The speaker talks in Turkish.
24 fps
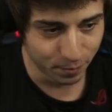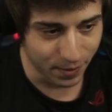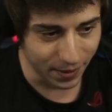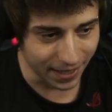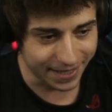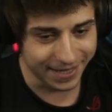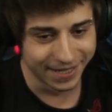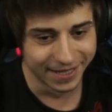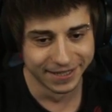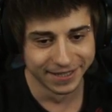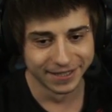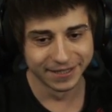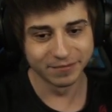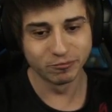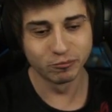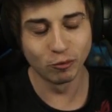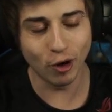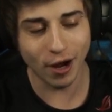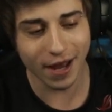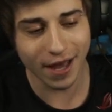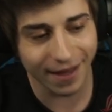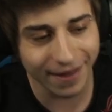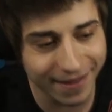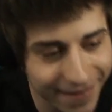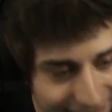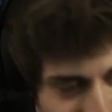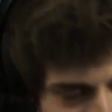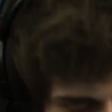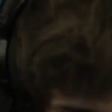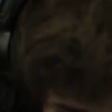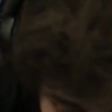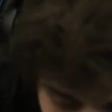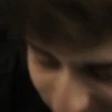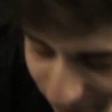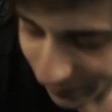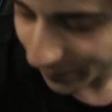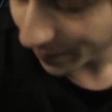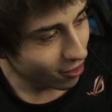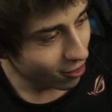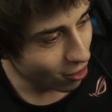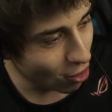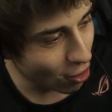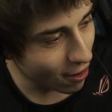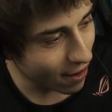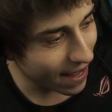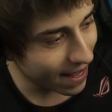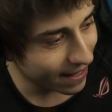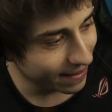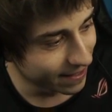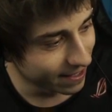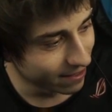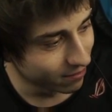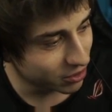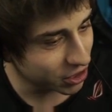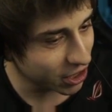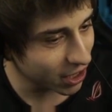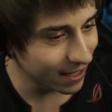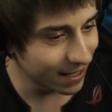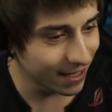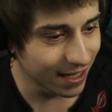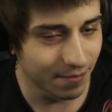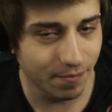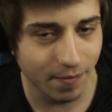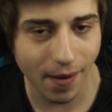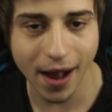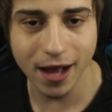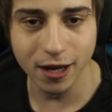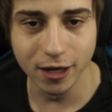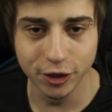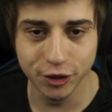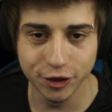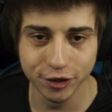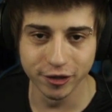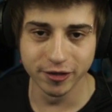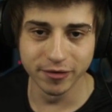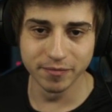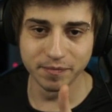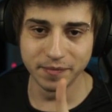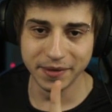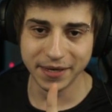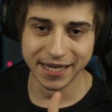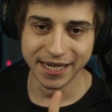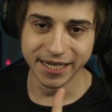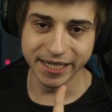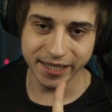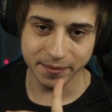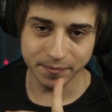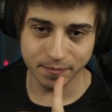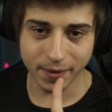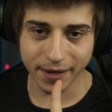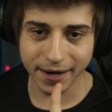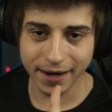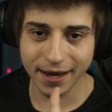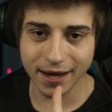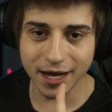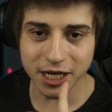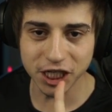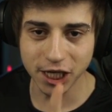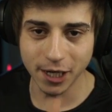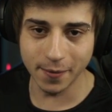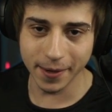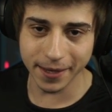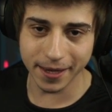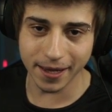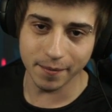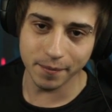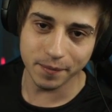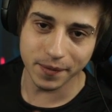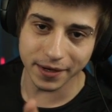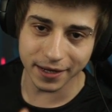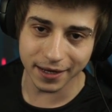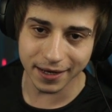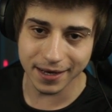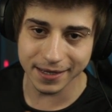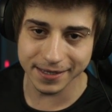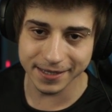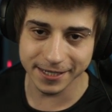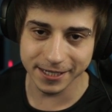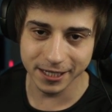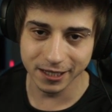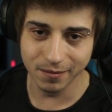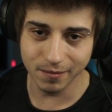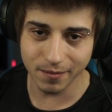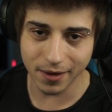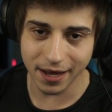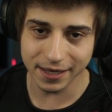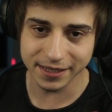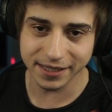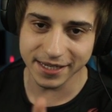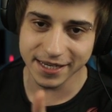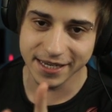bakın bu hayatta öğrendiğim şeyleri paylaşıyorum. 1. Para harcamadan para kazanılmaz.